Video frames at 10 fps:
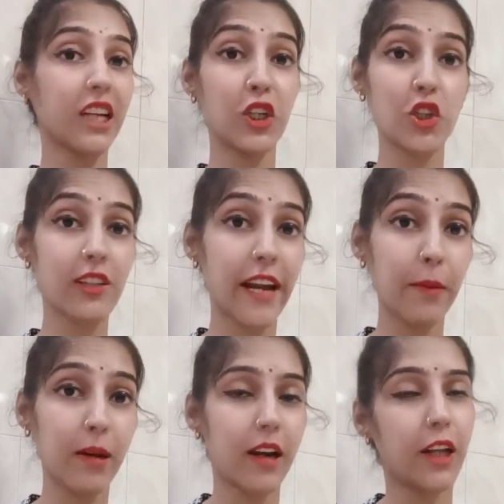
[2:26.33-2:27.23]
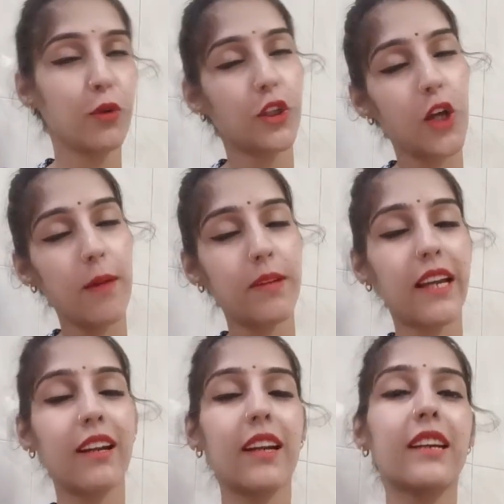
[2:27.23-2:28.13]
स्क्रीनशॉट साइड में लगा दूंगी तो आप
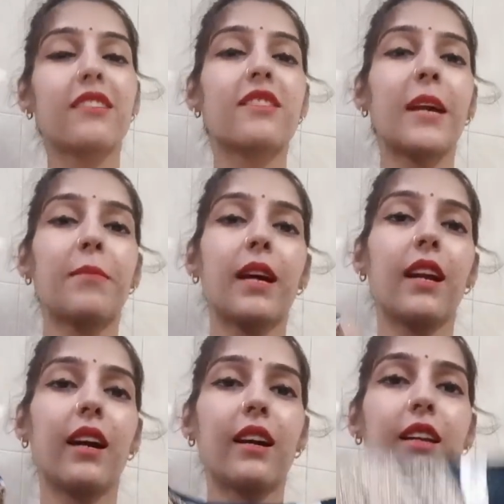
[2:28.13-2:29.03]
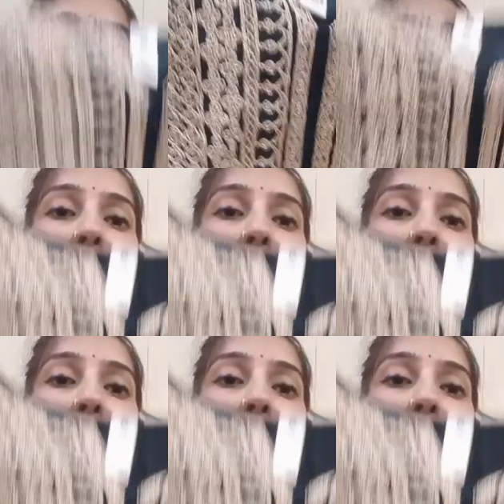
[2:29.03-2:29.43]
देख लेना किस टाइप का लग रहा था